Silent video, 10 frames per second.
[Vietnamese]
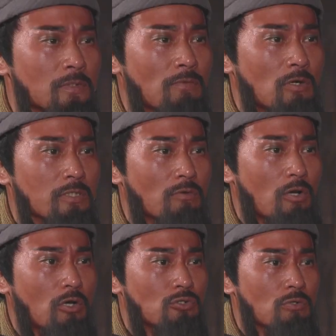Vì ta phải
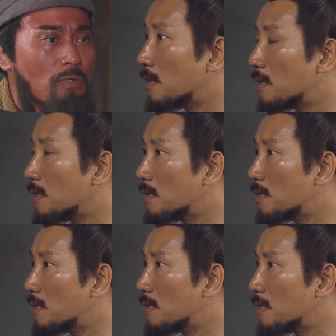rời khỏi phủ tướng quân
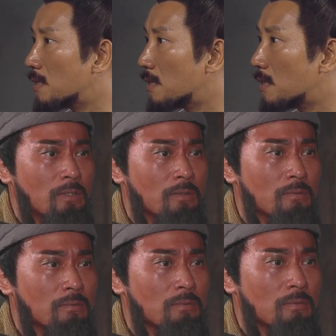Và giám quy điện
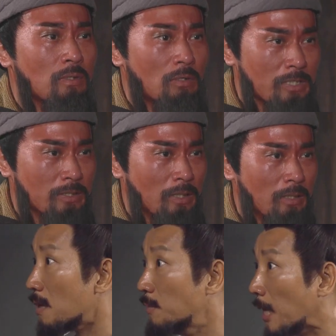Tới đây nói lời
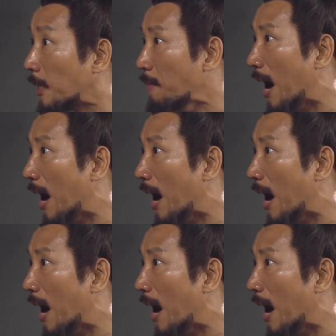tạm biệt Vậy tức là ngươi.